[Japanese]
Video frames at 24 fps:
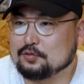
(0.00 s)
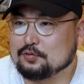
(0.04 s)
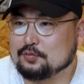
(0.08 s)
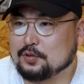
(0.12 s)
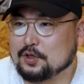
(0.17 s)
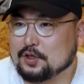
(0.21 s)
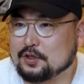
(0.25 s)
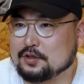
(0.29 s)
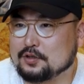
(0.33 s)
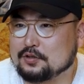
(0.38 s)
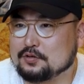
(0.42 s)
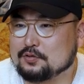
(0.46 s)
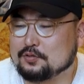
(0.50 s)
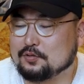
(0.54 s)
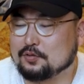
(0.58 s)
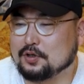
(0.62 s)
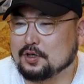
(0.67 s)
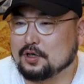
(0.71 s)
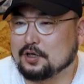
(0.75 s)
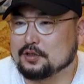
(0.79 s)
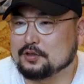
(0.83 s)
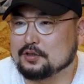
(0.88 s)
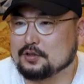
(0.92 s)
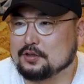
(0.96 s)
ドバイクを
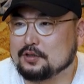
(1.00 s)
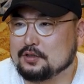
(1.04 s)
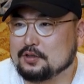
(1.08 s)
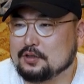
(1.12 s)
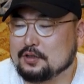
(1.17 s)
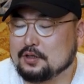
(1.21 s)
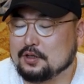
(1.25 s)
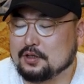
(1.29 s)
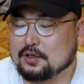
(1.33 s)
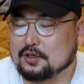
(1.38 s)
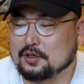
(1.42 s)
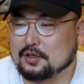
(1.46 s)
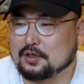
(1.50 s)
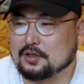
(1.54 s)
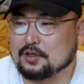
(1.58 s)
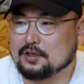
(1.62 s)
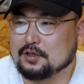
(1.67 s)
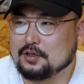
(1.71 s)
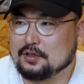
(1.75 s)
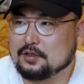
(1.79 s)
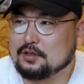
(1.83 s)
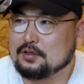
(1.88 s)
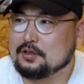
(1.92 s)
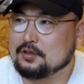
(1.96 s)
買って、
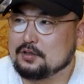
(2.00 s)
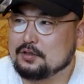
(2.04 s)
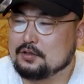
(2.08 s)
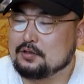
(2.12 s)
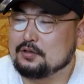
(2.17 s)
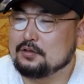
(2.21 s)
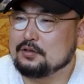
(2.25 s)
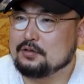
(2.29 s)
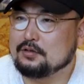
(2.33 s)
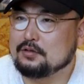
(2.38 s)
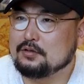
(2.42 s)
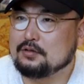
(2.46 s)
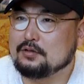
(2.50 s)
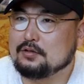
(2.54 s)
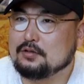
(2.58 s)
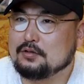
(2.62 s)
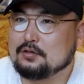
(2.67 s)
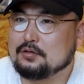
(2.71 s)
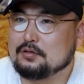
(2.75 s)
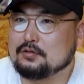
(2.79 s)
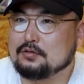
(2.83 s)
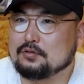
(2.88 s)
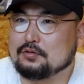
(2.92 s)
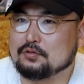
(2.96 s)
はい、
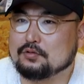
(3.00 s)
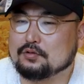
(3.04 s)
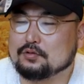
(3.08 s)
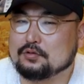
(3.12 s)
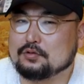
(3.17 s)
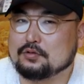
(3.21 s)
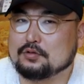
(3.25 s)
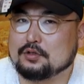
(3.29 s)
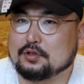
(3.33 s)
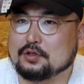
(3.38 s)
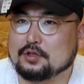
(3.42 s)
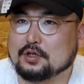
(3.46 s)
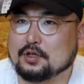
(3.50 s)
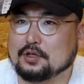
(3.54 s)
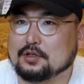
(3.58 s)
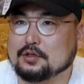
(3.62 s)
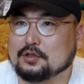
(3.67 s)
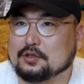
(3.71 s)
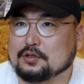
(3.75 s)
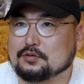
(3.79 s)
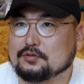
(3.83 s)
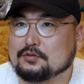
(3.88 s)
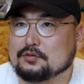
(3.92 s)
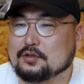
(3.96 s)
乗ってた
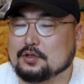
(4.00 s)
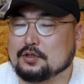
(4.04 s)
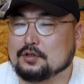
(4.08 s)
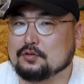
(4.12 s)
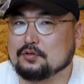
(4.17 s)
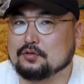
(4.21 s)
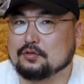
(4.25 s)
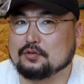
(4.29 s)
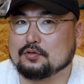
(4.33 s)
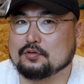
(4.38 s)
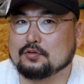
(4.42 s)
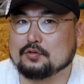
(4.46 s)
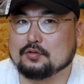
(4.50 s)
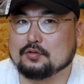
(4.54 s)
んですけど、うんうん